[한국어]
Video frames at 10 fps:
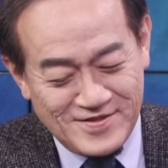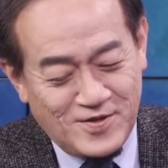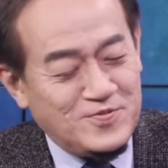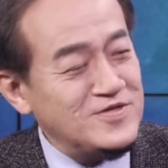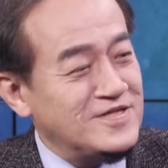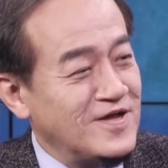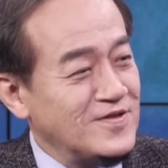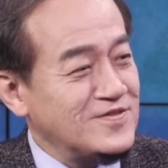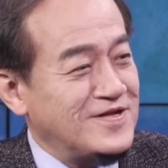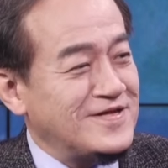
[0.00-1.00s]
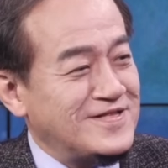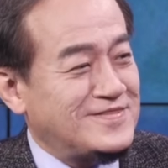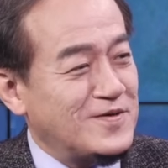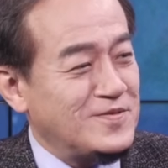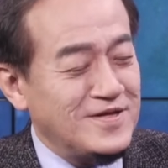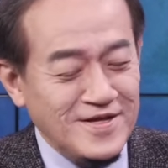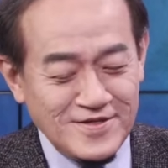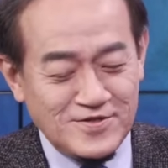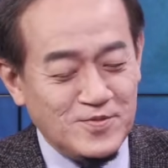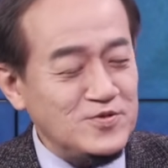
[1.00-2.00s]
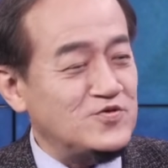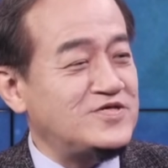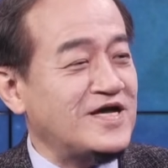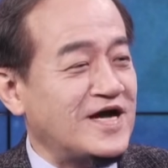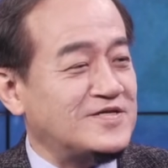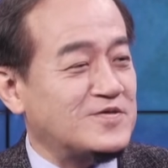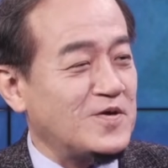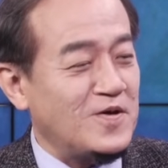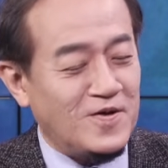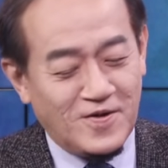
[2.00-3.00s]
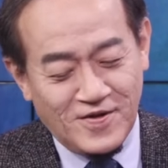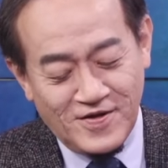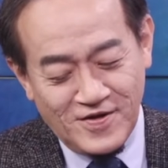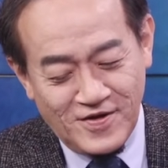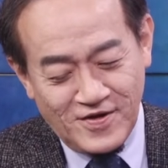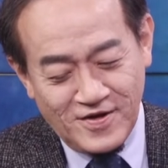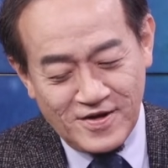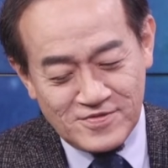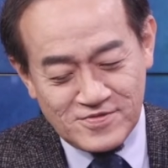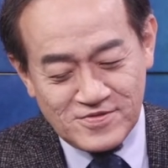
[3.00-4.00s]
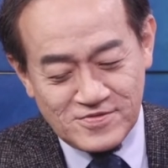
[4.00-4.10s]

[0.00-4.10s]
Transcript: 자, 아니 지금 봐도 말이죠. 너무 유치해가지고 유치해서